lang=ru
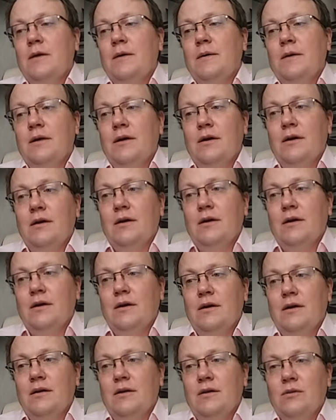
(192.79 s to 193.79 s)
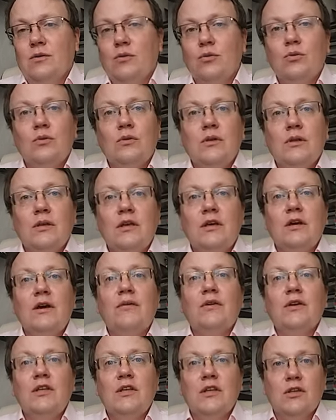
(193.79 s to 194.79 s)
э, ну и
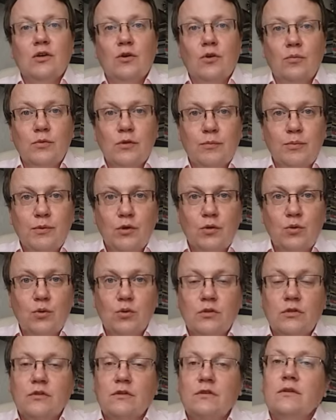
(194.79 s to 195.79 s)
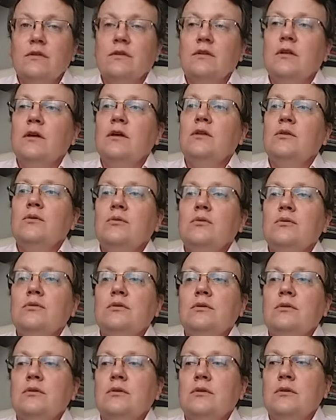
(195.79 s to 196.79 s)
говорить о таком не приходится, да, то
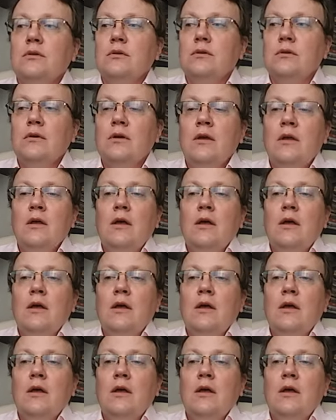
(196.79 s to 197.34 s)
есть э,